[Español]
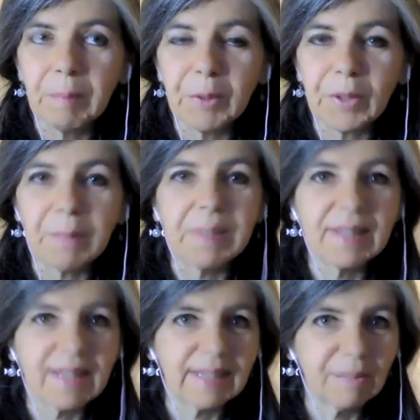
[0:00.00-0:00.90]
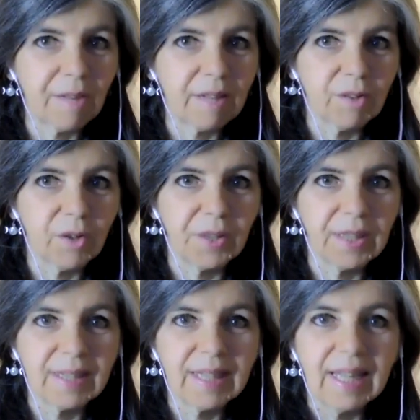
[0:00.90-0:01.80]
pero también de
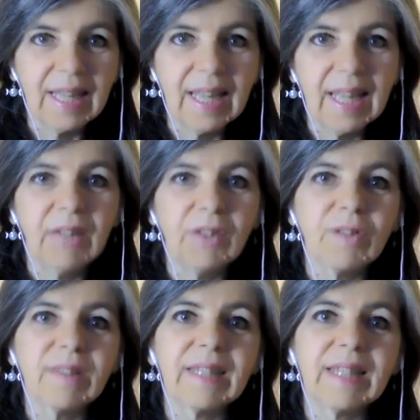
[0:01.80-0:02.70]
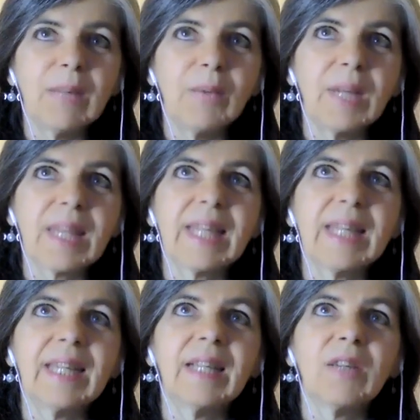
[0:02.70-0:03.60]
satisfacciones. Entonces esta luna
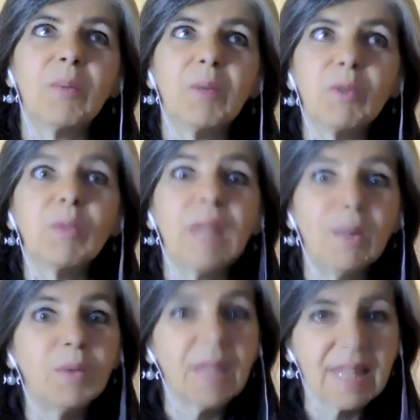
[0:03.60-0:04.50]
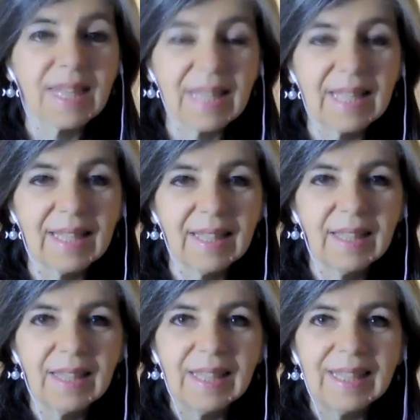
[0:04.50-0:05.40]
llena, como es una luna
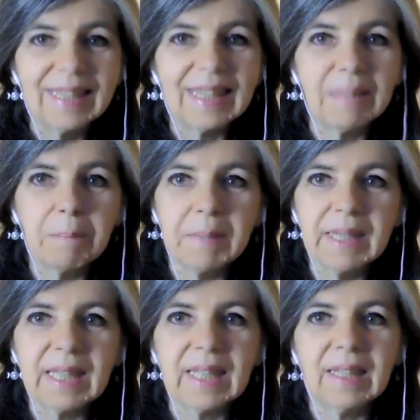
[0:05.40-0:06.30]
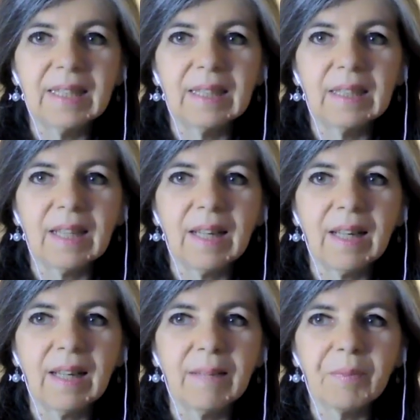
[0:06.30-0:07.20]
llena, te invita
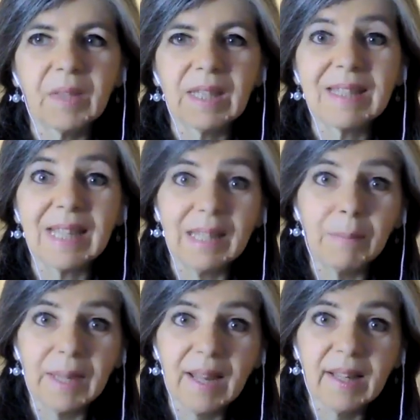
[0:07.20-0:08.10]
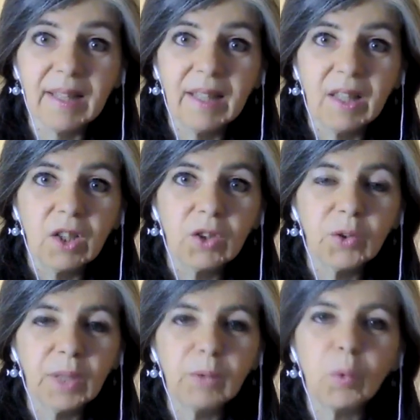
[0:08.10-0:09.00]
a celebrar
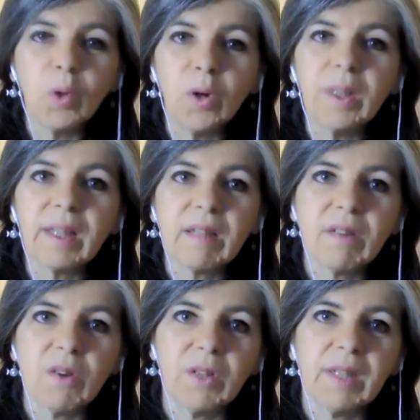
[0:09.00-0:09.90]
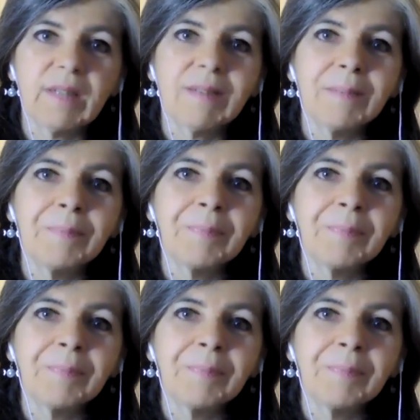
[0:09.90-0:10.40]
todas tus concreciones,